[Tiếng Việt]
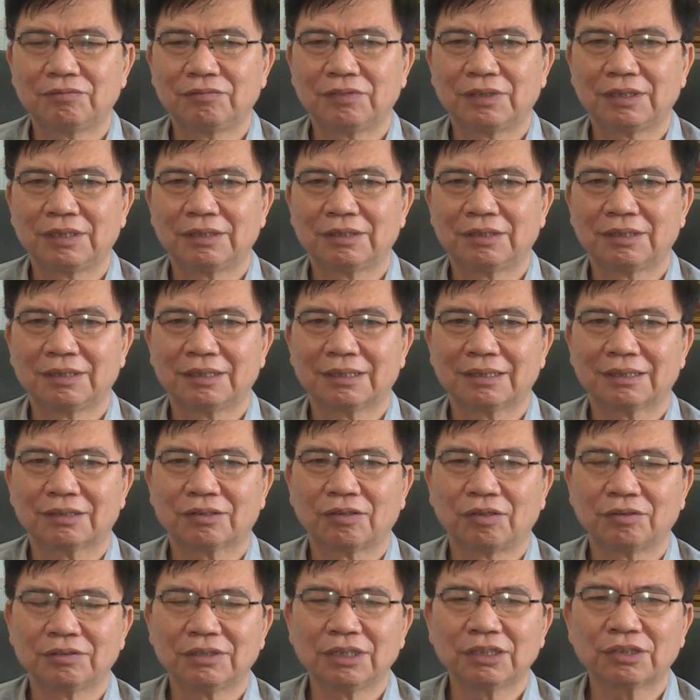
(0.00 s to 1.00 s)
và
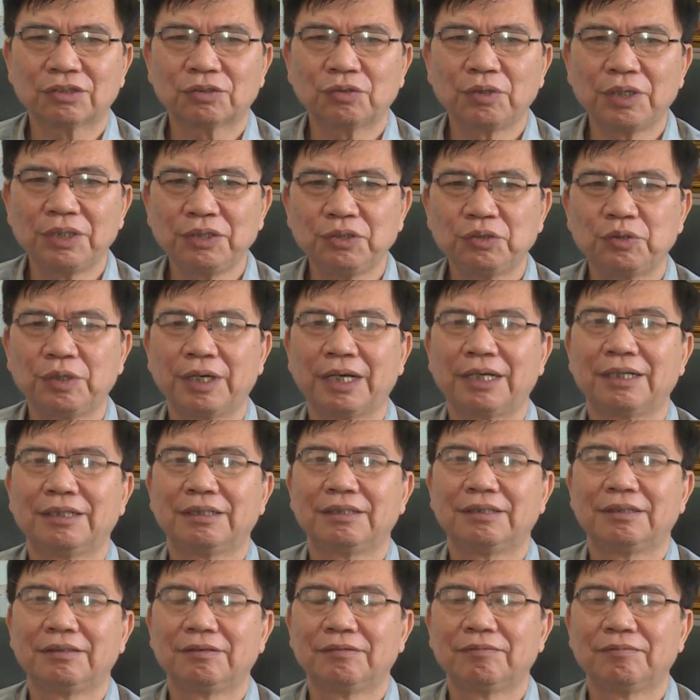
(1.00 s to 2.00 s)
tổ chức tuyên truyền
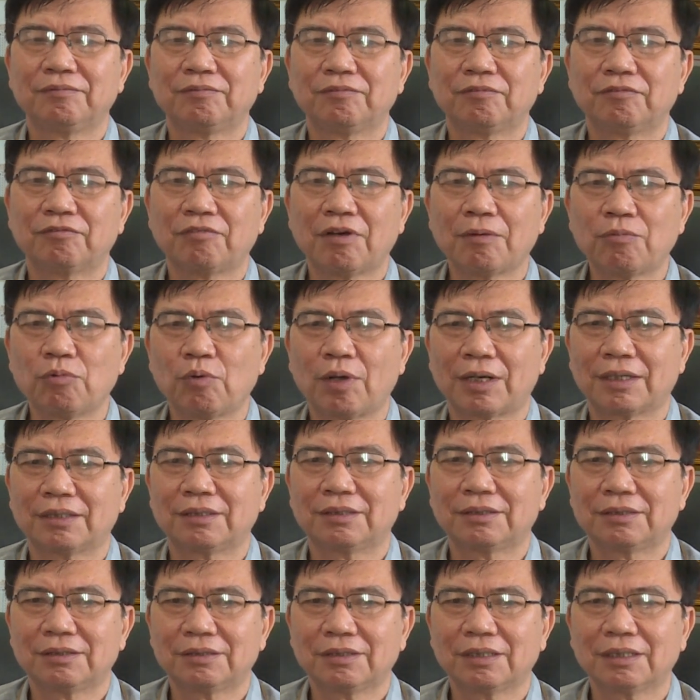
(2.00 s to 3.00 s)
pháp luật
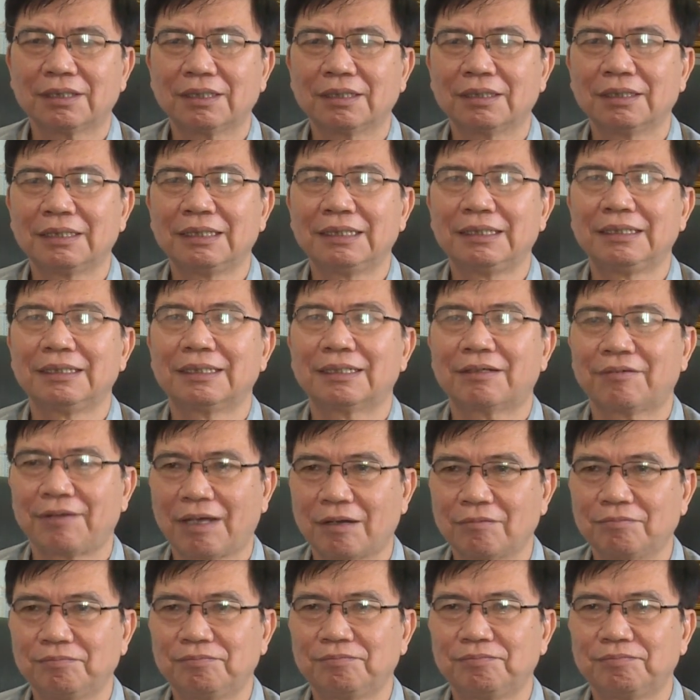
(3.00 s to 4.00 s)
cho người lao động.